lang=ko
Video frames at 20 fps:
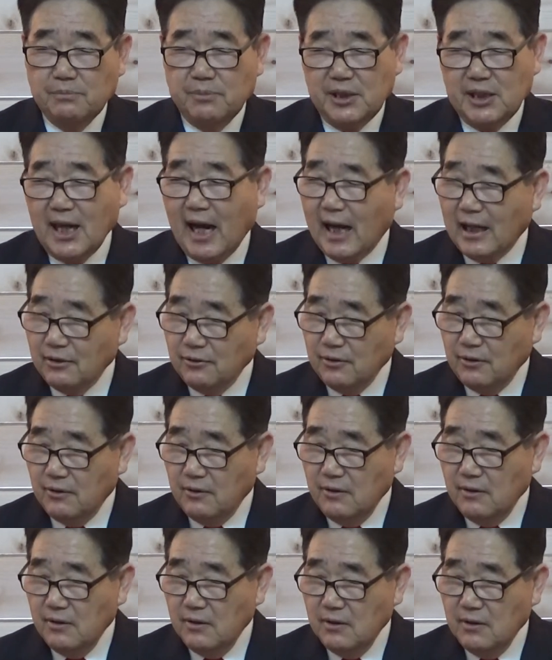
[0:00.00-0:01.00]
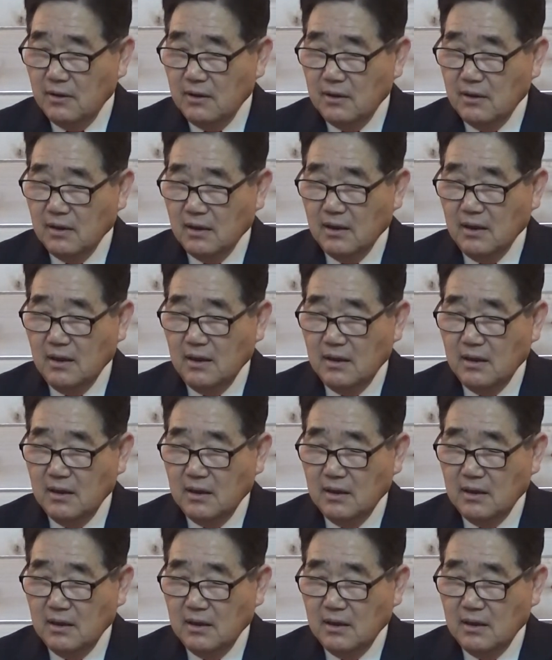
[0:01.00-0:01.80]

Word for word: 미리 알고 어?